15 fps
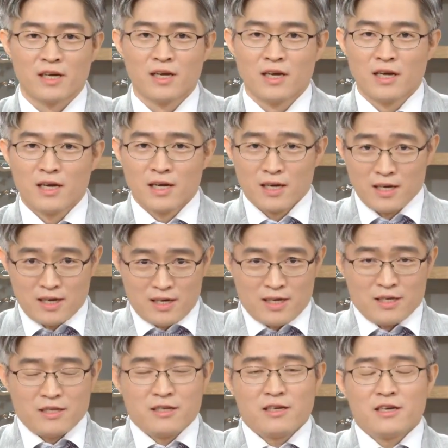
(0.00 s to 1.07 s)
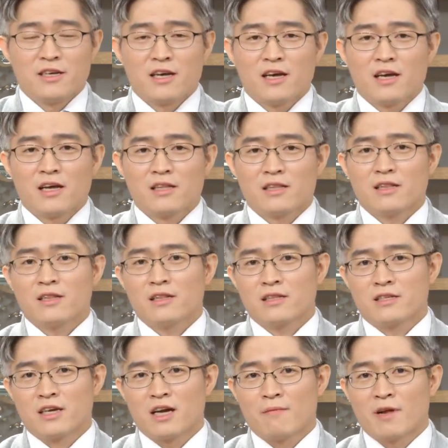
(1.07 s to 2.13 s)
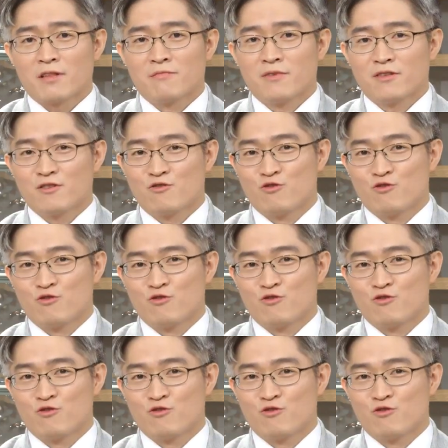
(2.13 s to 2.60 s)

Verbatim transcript: 아, 네. 특히나 제가 말씀드렸던